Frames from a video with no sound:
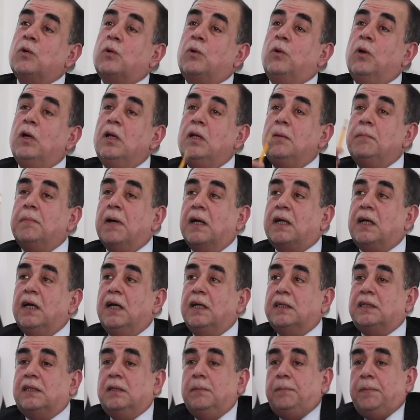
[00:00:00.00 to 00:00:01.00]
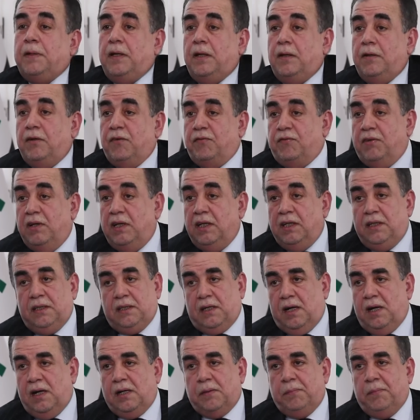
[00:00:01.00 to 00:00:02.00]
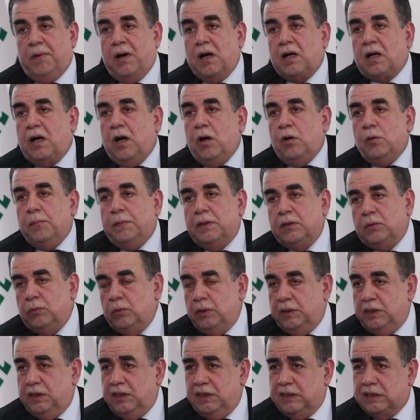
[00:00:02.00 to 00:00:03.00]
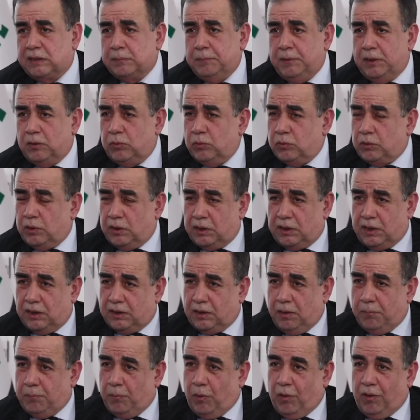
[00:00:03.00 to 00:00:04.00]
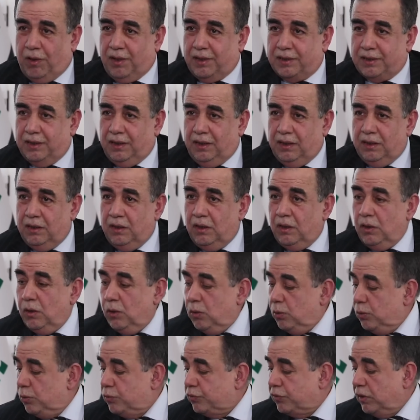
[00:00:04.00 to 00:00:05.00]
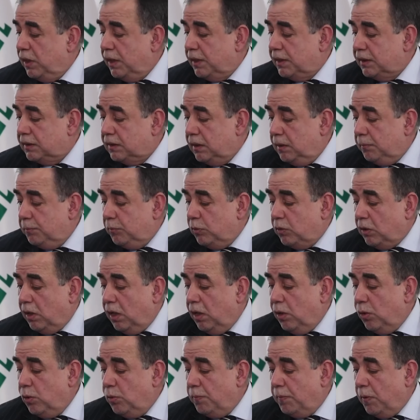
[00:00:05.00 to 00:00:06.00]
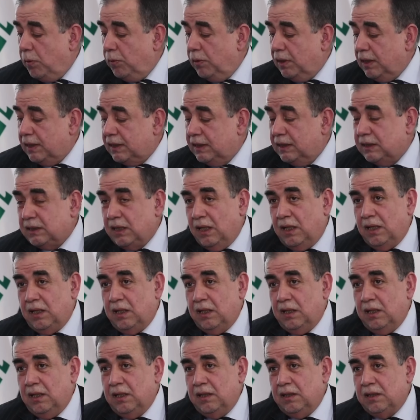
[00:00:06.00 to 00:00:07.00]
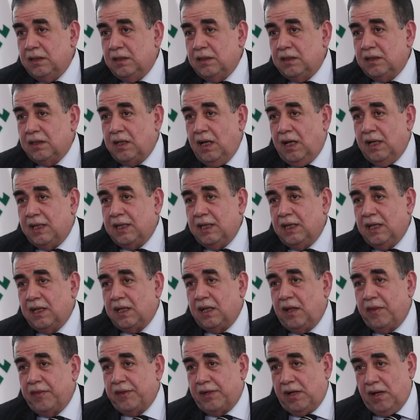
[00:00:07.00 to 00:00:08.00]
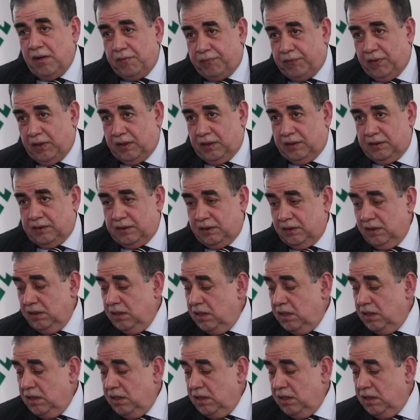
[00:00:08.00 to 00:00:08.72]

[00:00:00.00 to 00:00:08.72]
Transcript: كل مكاتبها في العراق ما قاومت وانهزمت وتركت المواقع وصارت المقاومة والقتال داخل الخضراء فقط